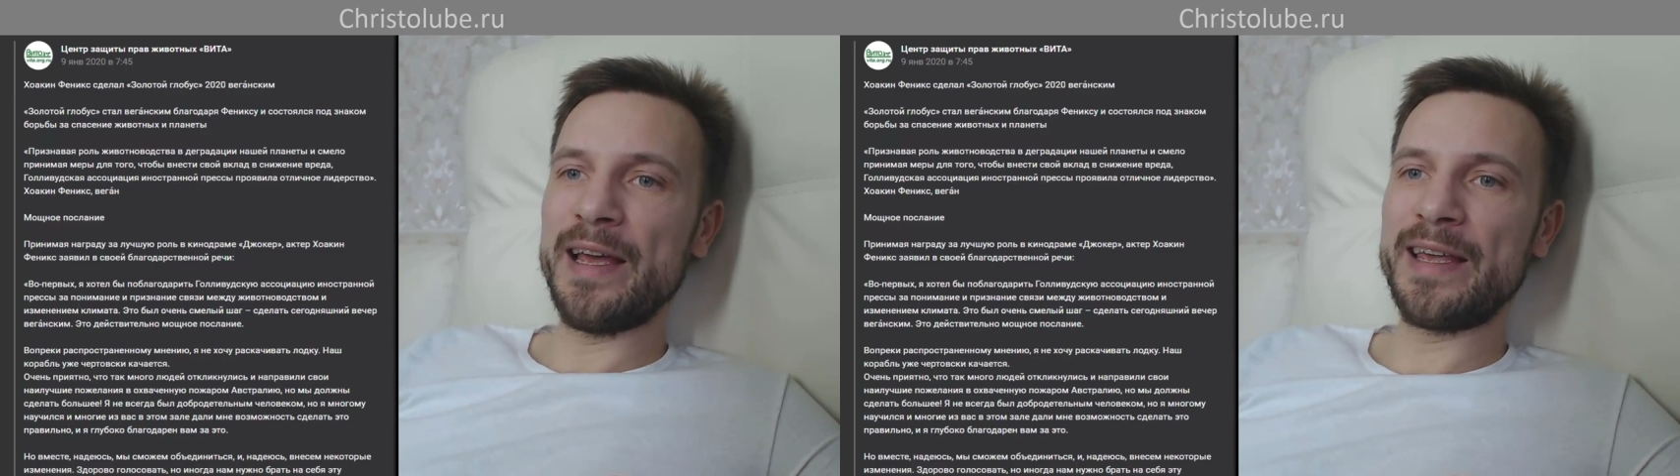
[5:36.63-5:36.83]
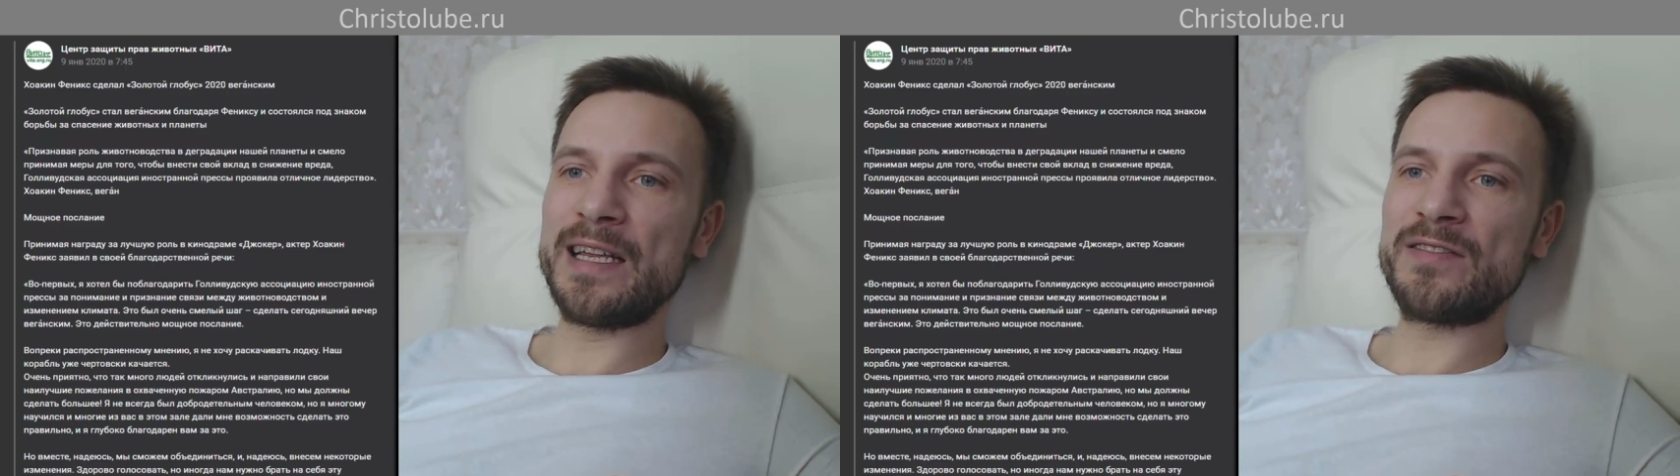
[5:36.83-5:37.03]

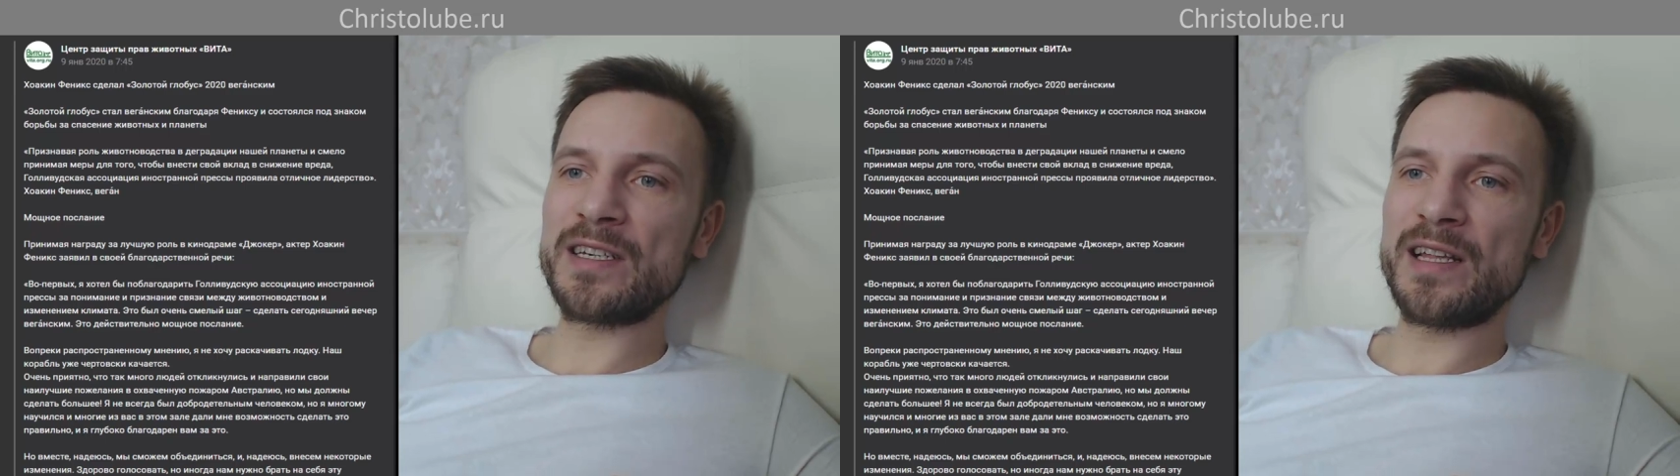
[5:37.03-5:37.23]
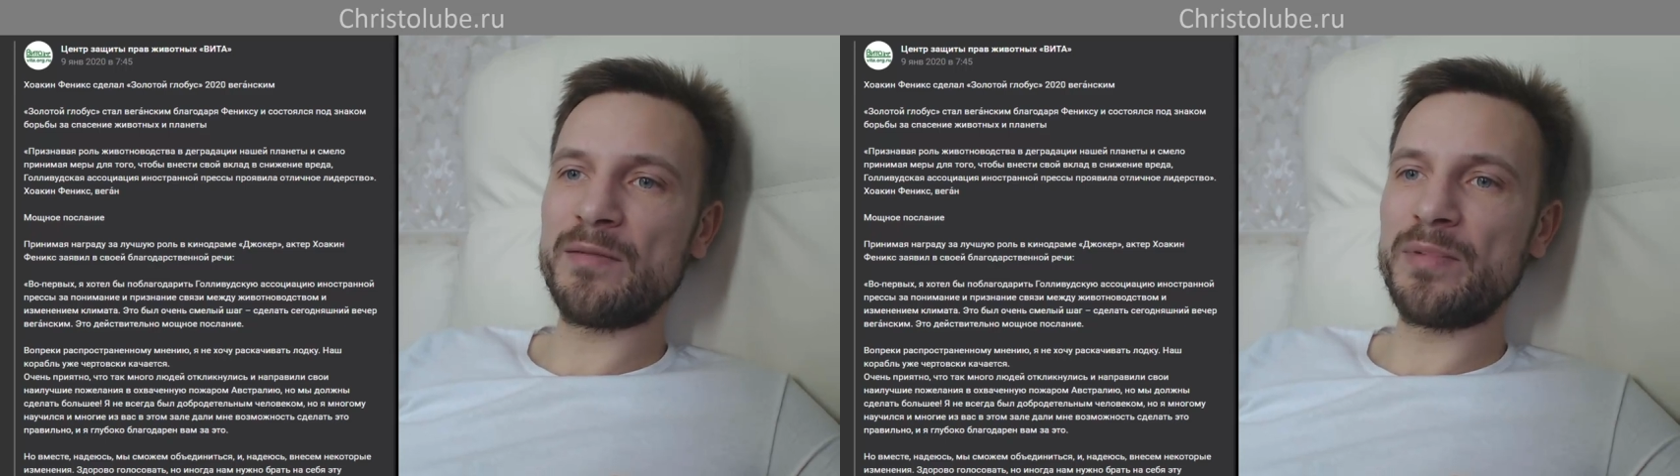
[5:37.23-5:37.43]
Я не
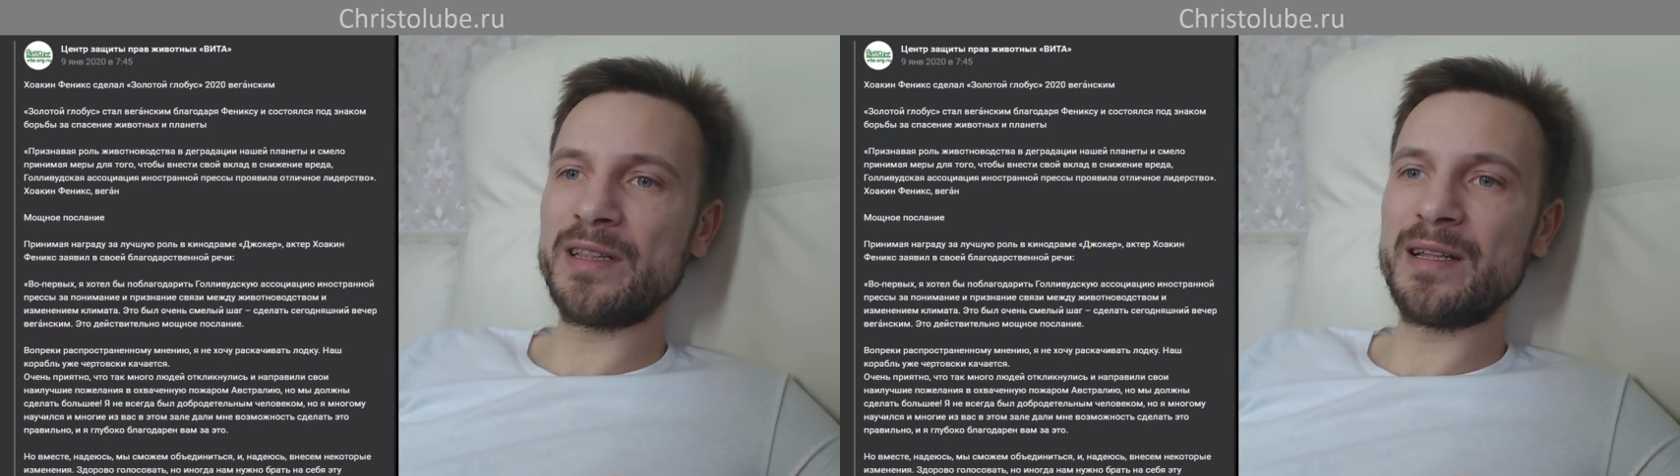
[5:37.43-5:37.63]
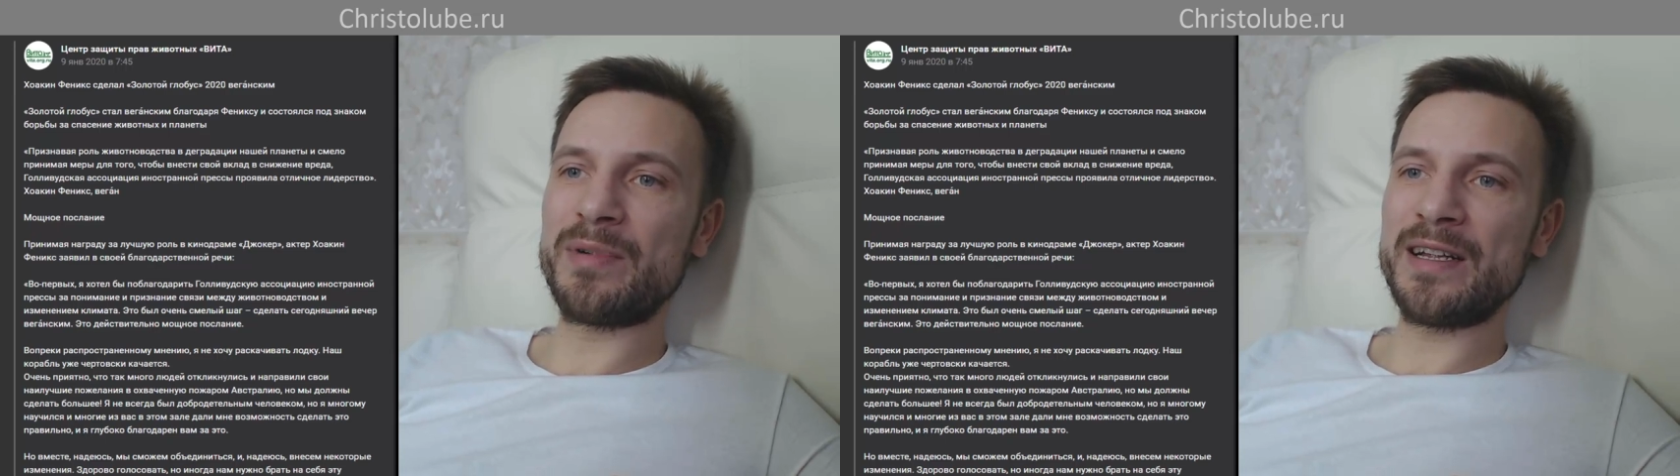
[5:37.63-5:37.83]
всегда
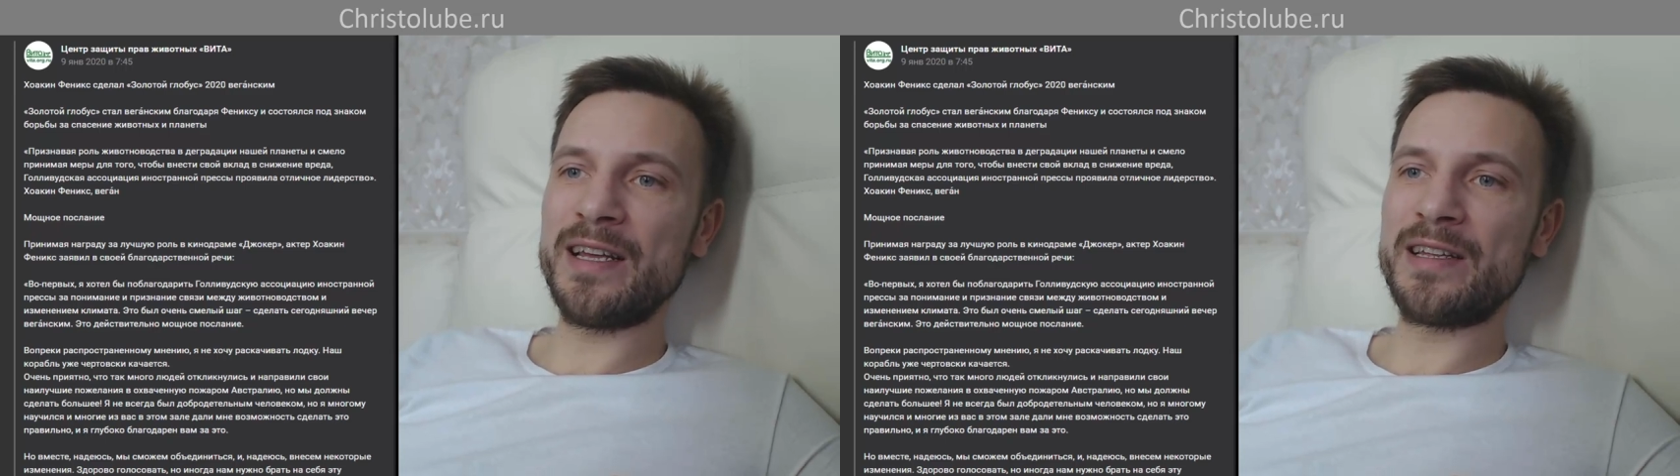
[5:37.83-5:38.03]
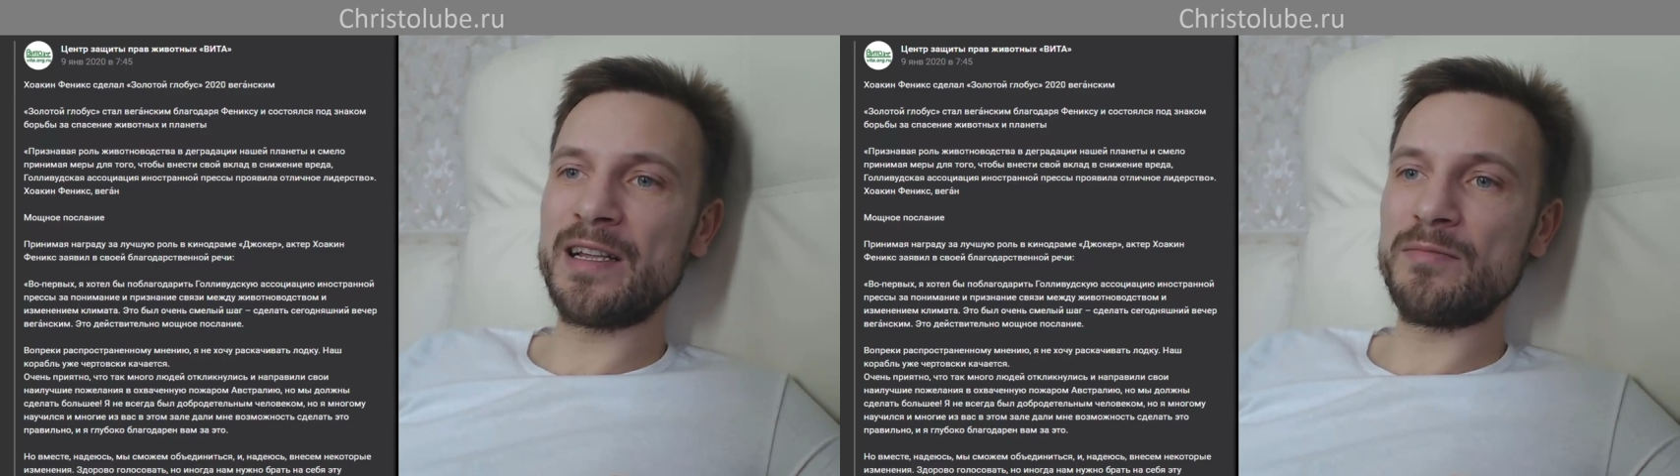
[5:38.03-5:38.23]
был
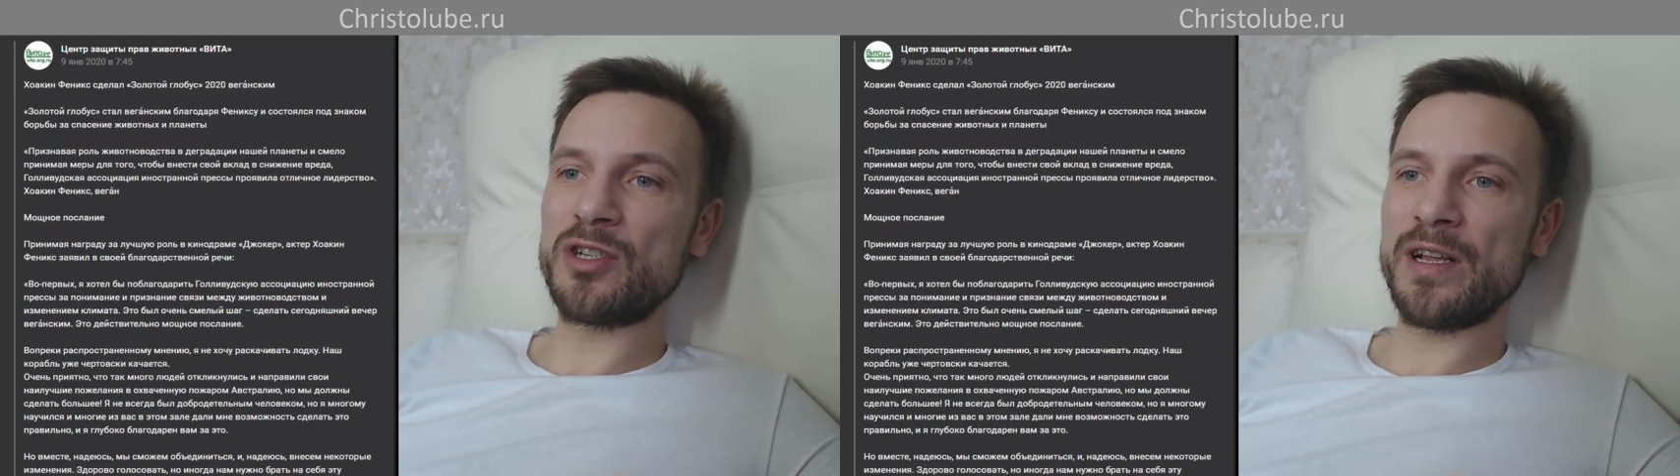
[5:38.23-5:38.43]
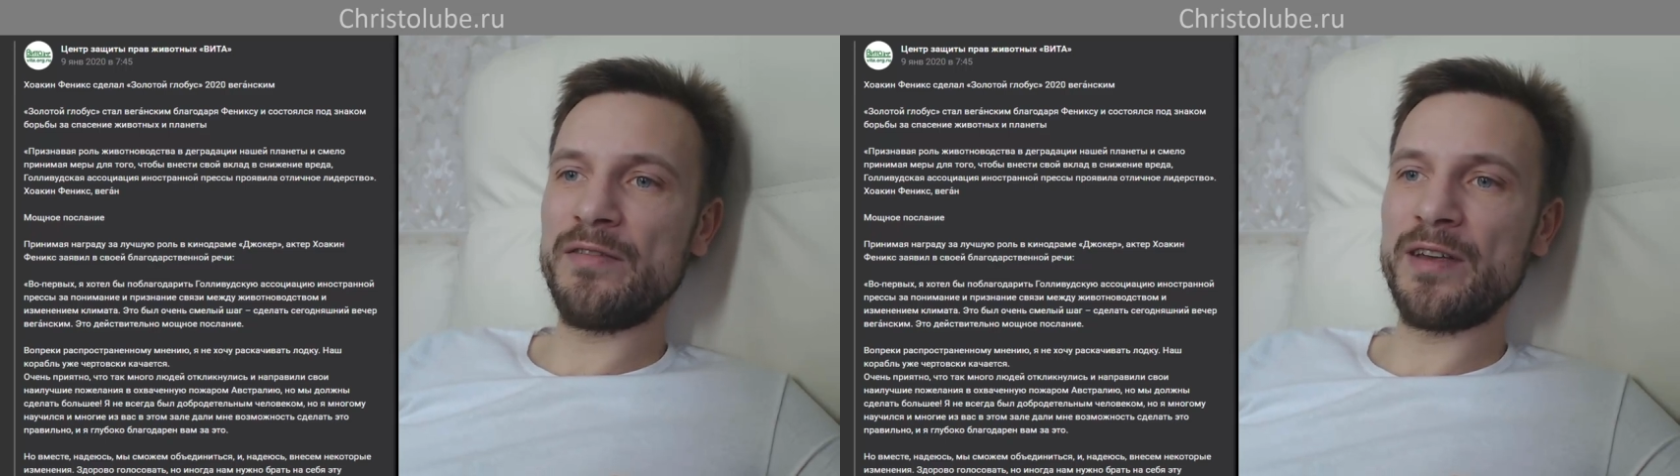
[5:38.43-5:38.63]
добродетельным
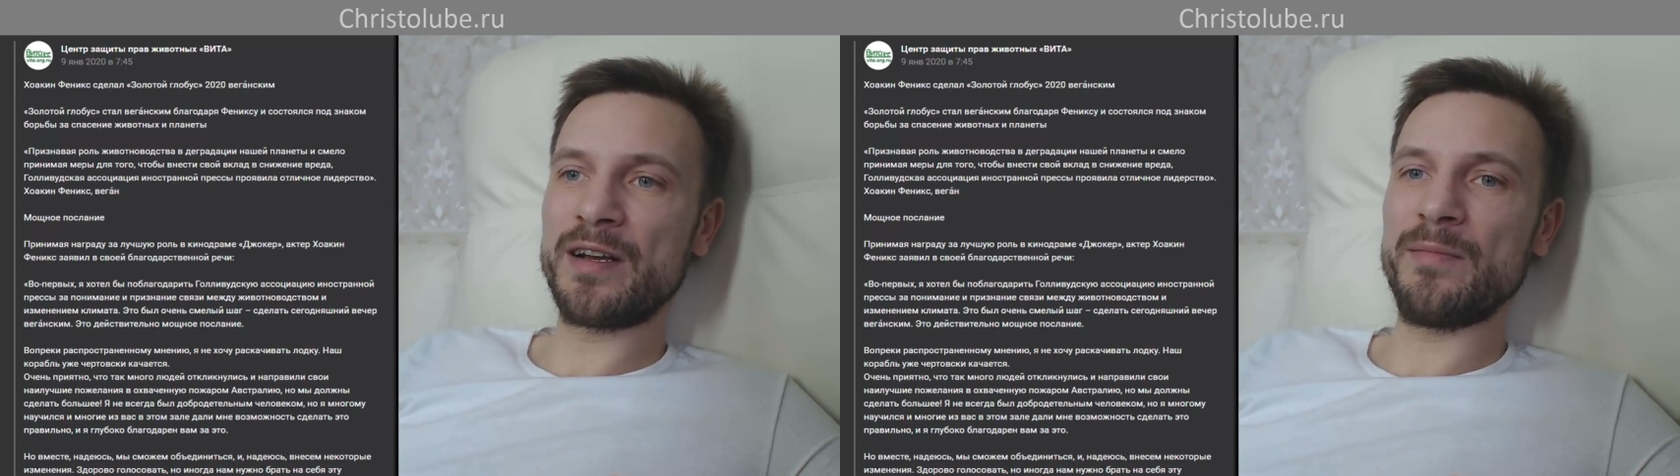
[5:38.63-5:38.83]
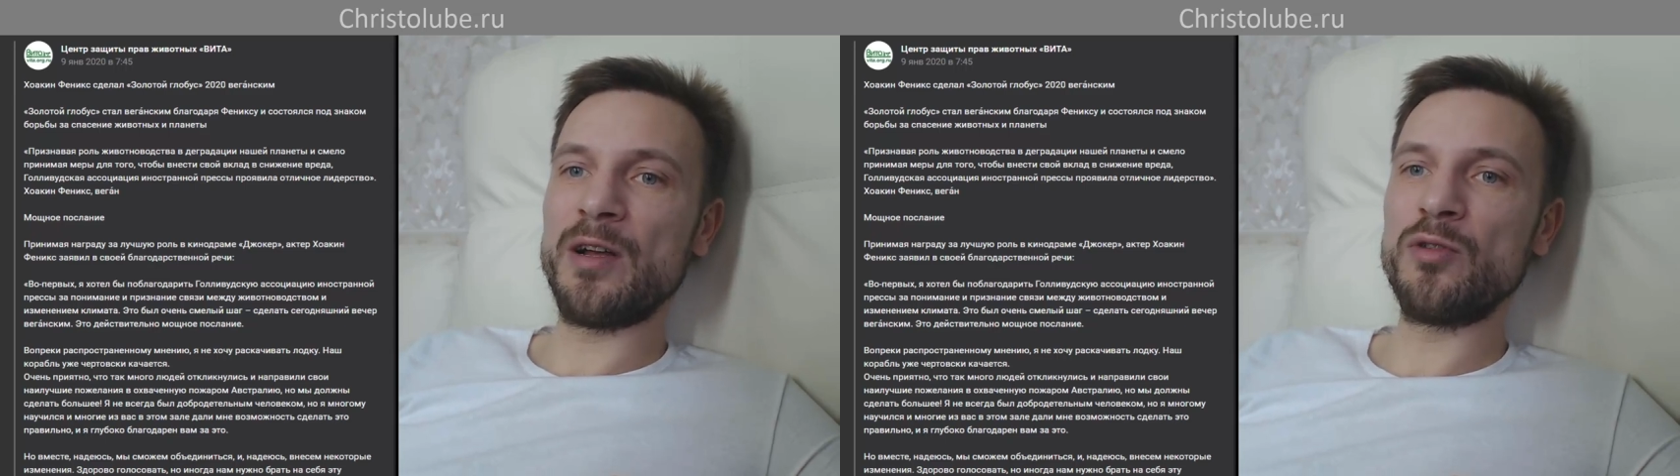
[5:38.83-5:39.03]
человеком,